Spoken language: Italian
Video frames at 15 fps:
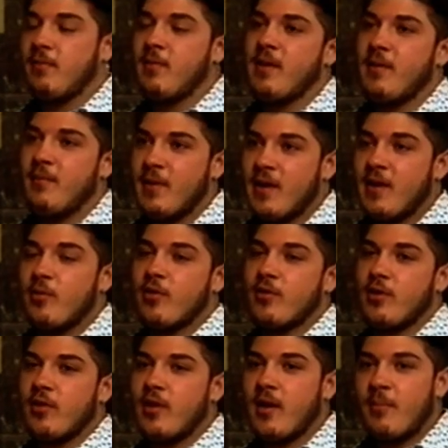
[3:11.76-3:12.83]
mi ha
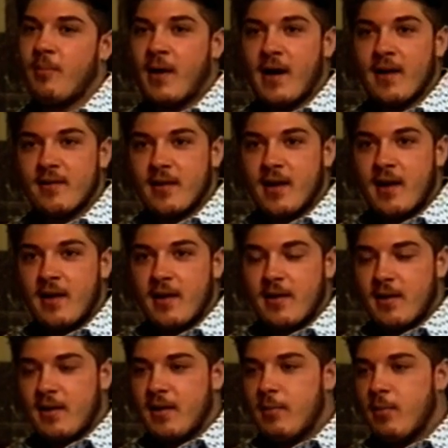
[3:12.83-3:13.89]
riportato alla base,
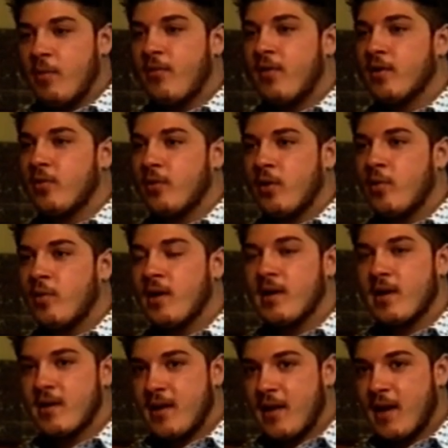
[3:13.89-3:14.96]
abbiamo fatto una lunga
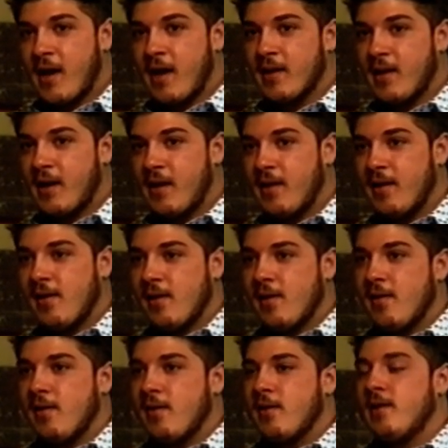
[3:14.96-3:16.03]
chiacchierata,
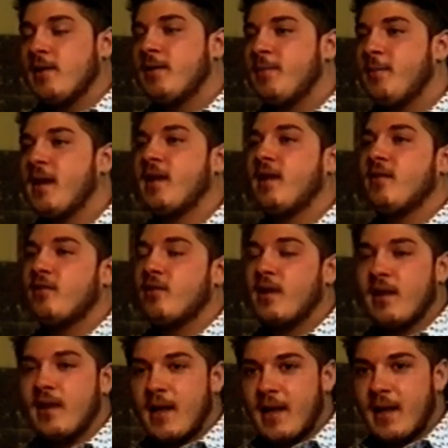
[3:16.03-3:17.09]
mi ha chiesto di
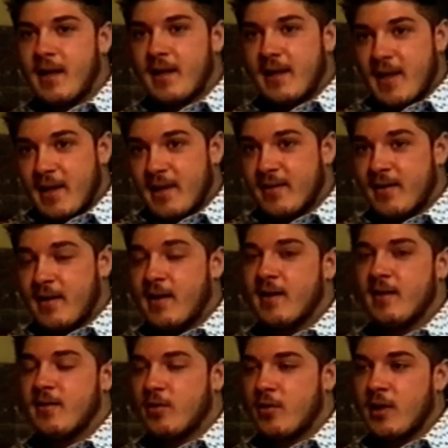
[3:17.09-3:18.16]
andare in chiesa,
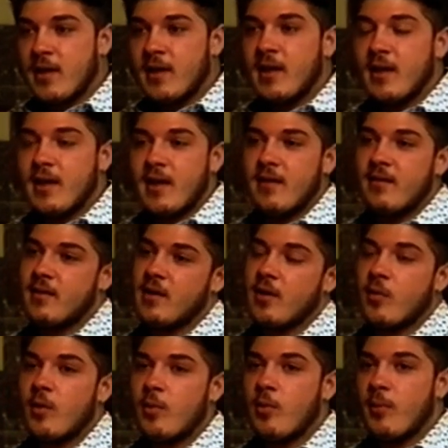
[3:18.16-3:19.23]
sono andato in chiesa e da
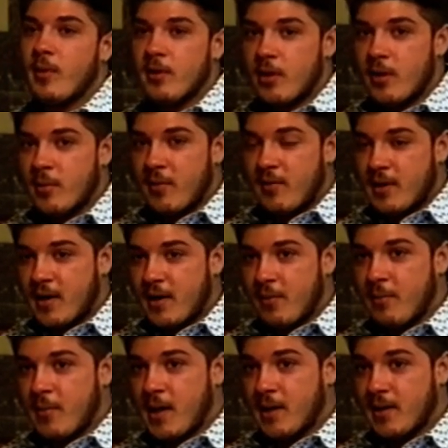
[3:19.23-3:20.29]
quel momento la mia vita è
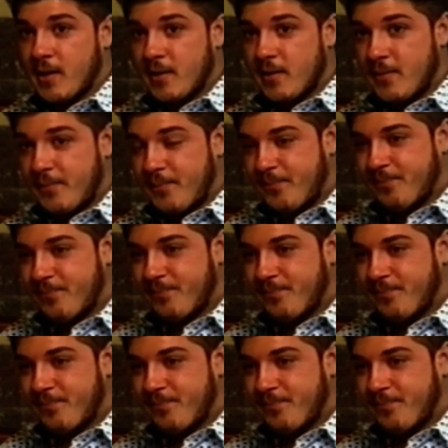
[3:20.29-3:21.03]
cambiata.